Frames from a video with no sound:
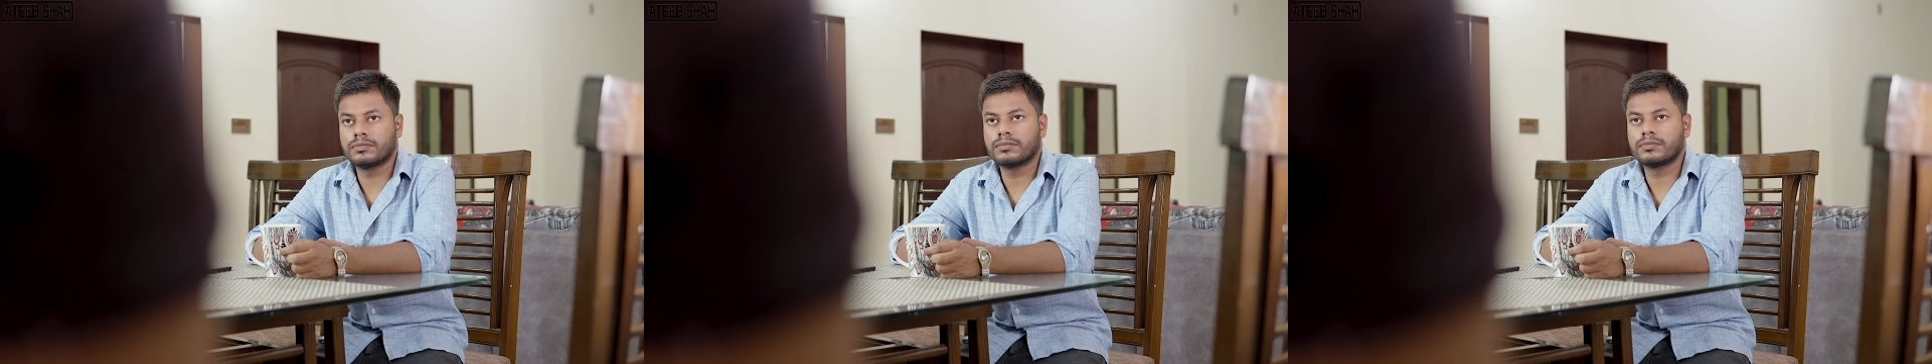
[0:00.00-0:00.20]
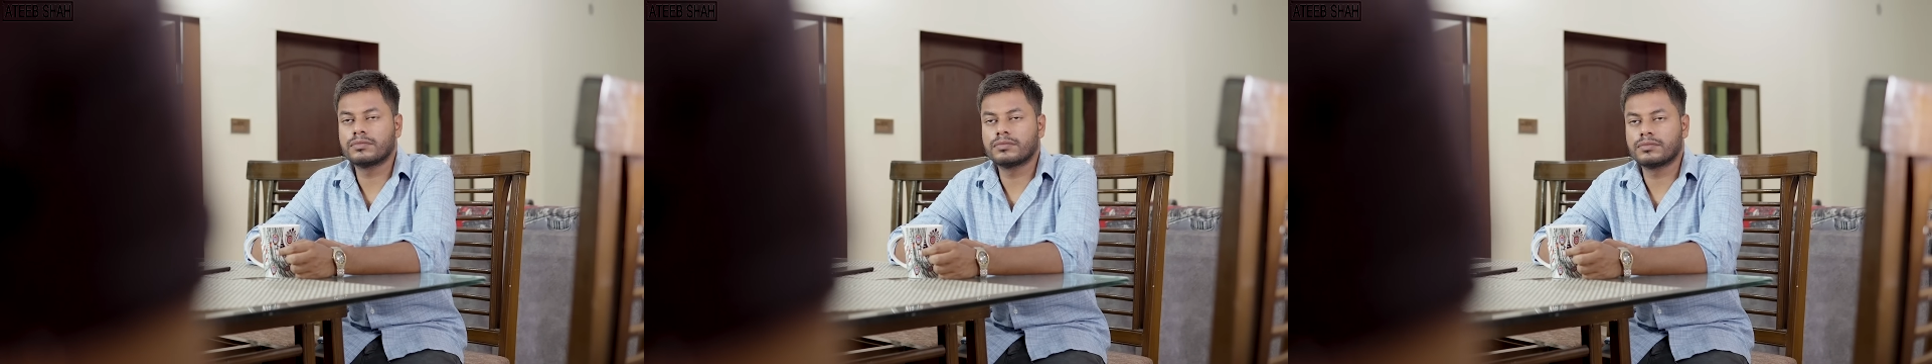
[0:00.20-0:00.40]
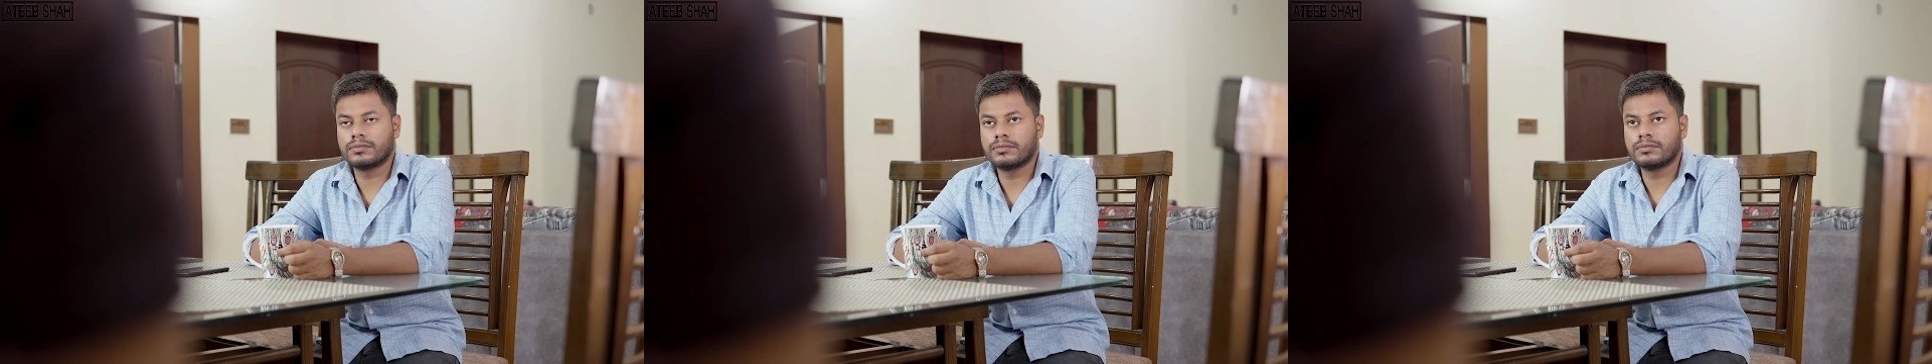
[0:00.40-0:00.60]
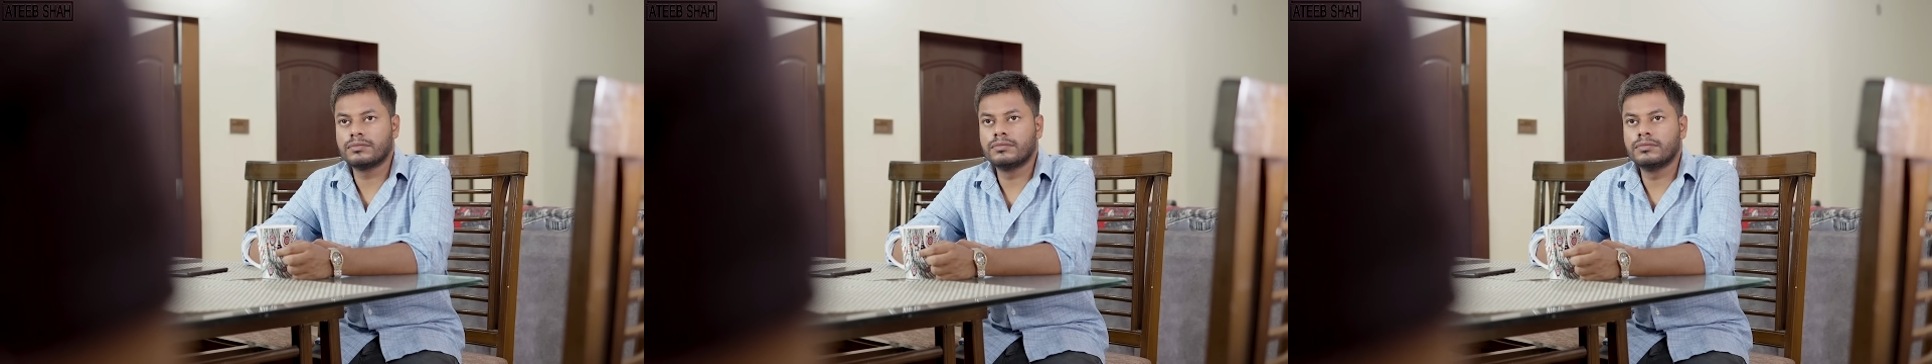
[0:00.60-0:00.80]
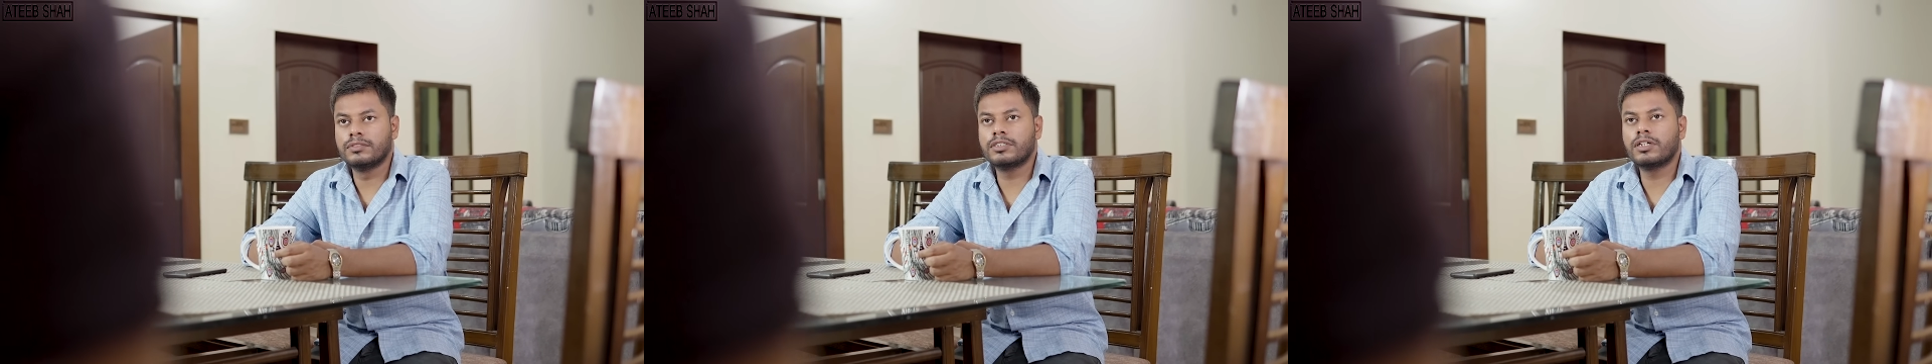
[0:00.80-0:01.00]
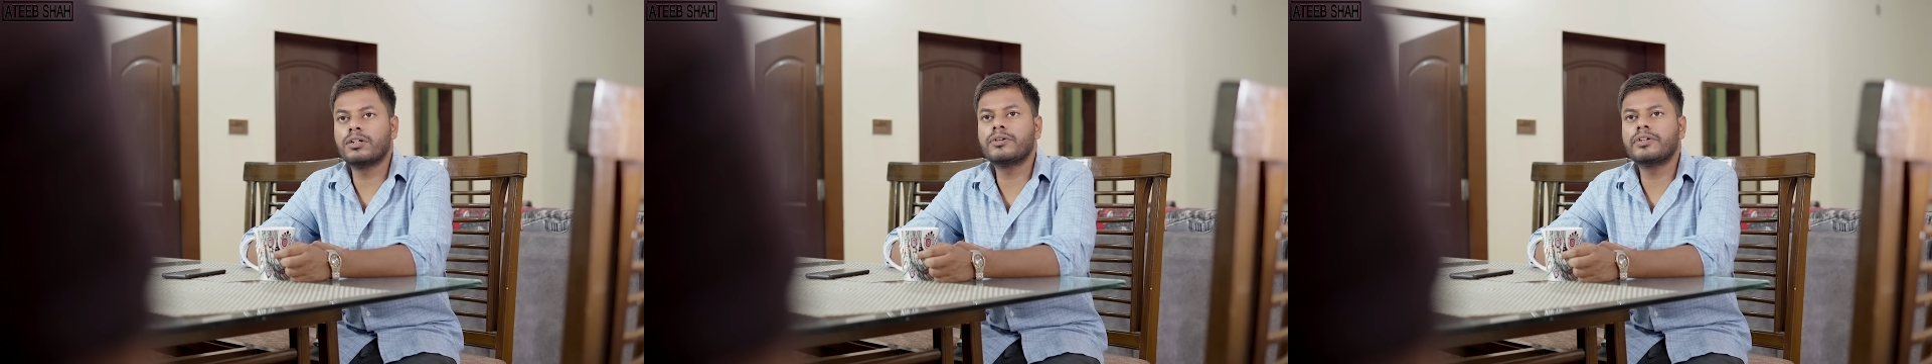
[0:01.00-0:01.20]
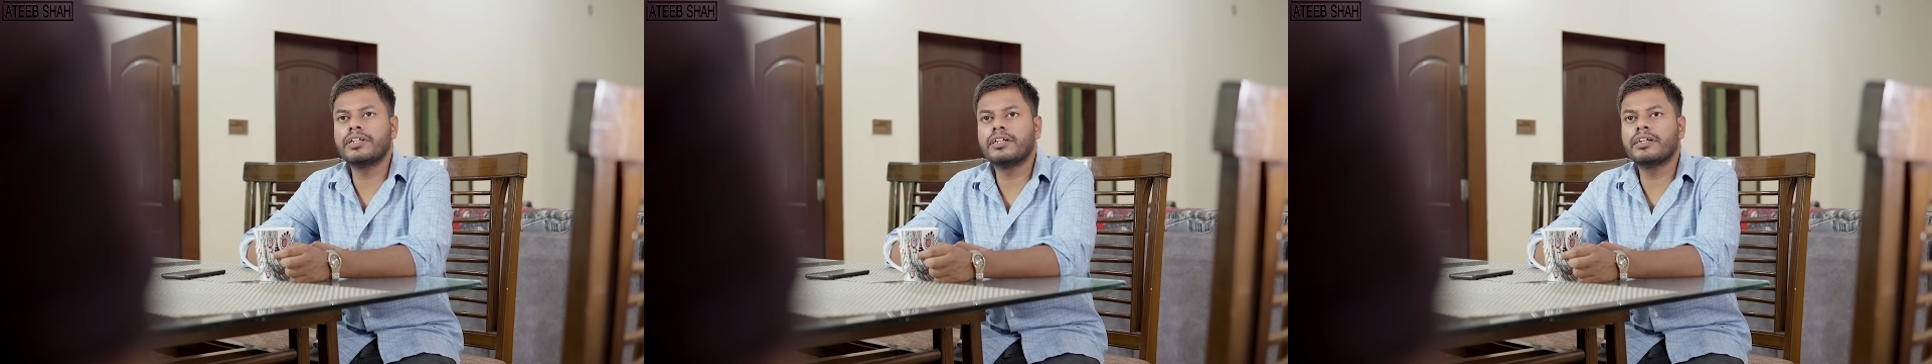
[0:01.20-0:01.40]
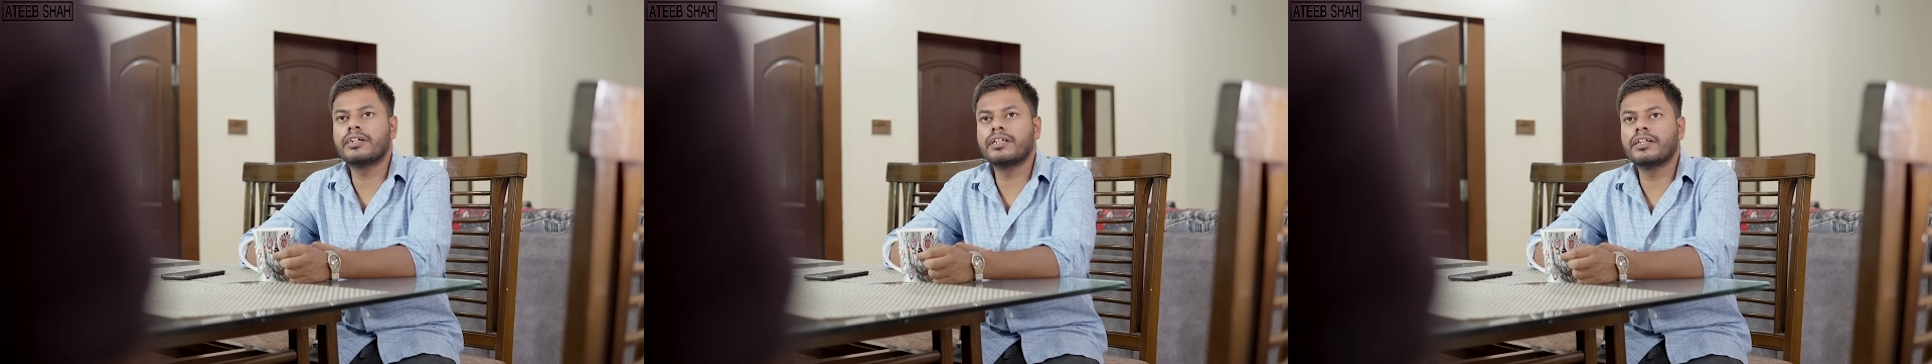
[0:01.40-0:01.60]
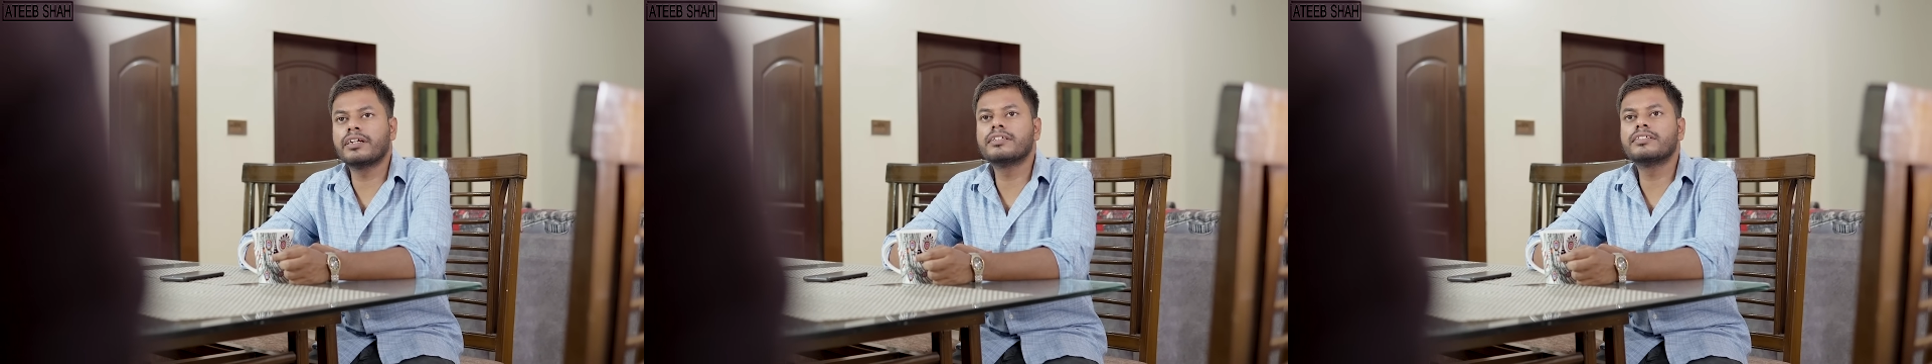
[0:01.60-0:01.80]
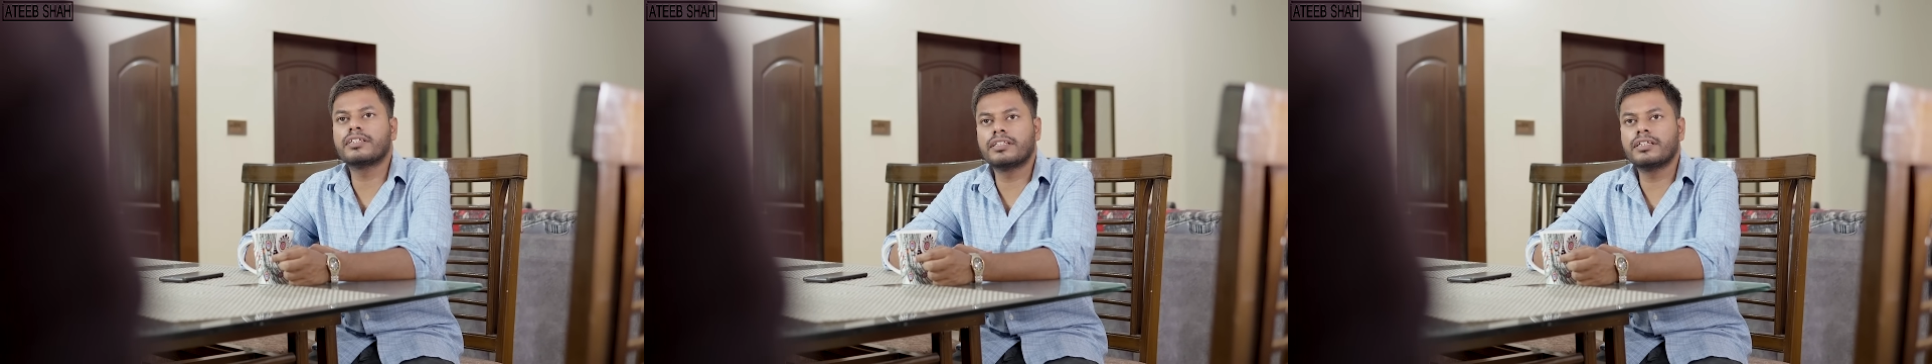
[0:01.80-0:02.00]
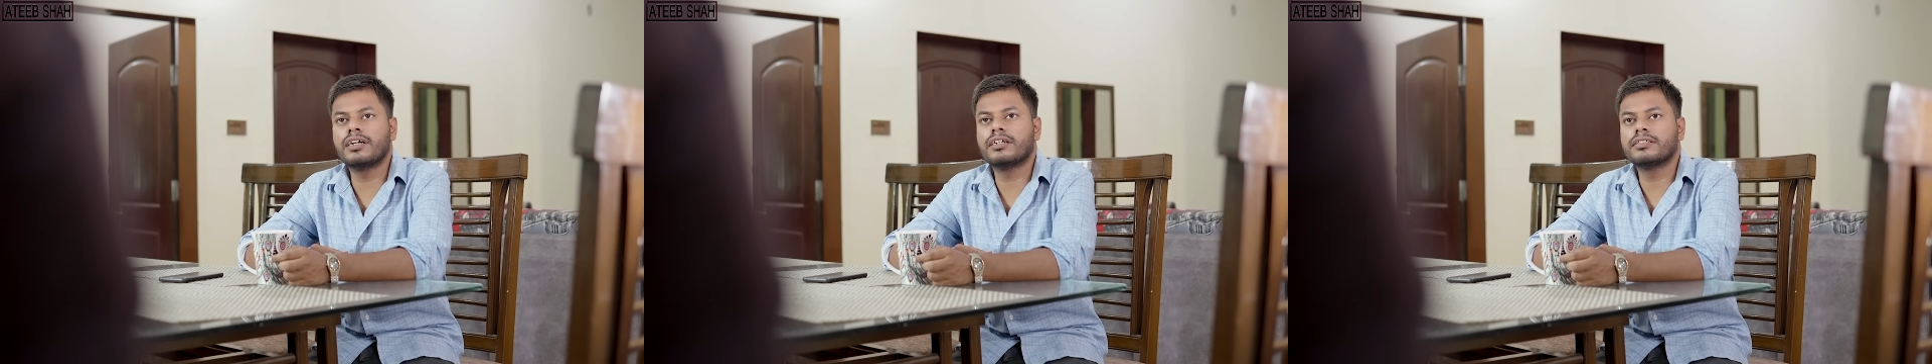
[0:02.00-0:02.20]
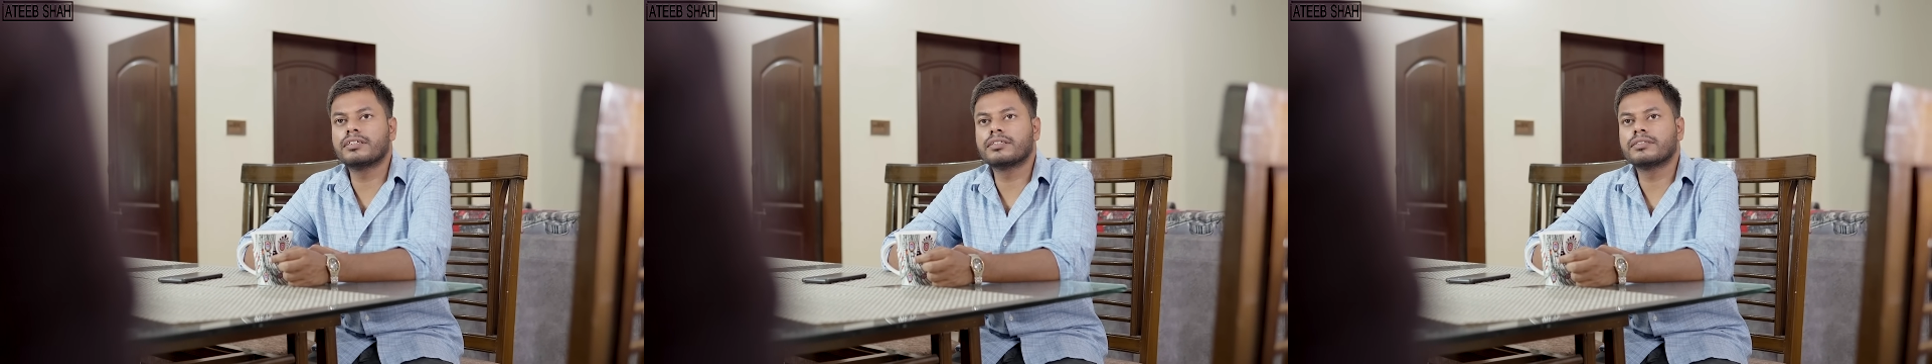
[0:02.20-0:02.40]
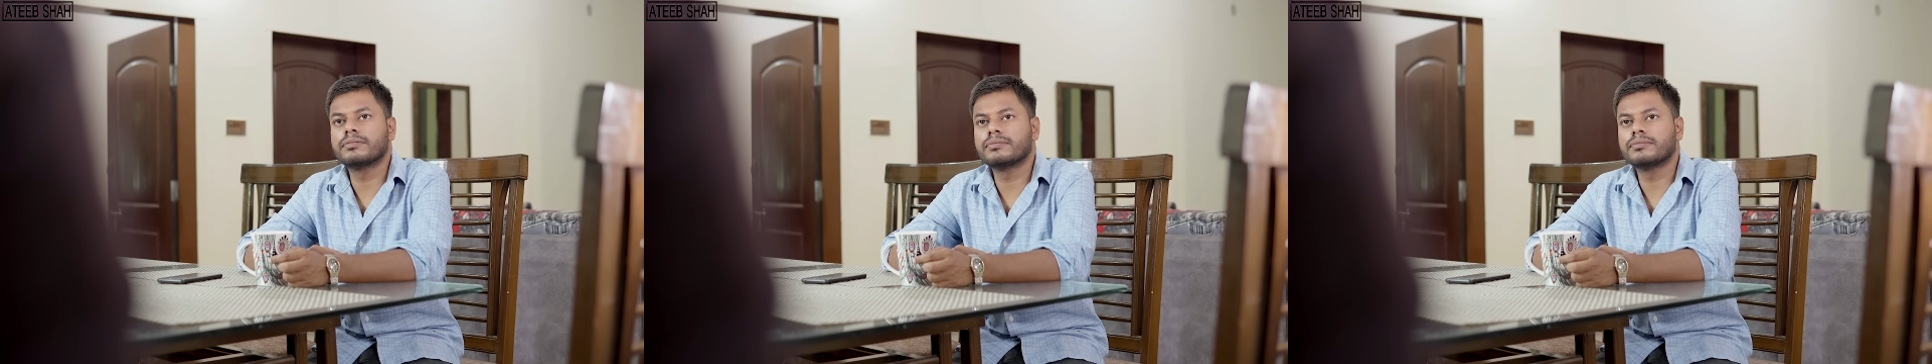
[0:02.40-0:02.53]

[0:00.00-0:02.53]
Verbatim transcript: जाऊँगा वापस चलो ठीक है ठीक है जल्दी आ जाए